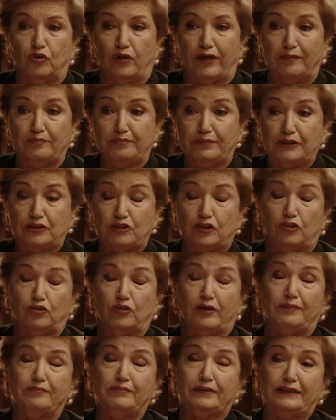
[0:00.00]
non capisco,
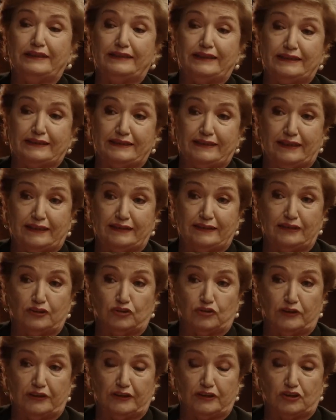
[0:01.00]
allora mi
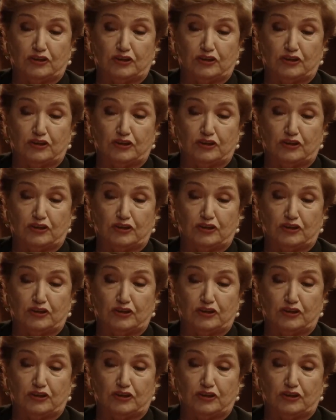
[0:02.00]
intestardisco ad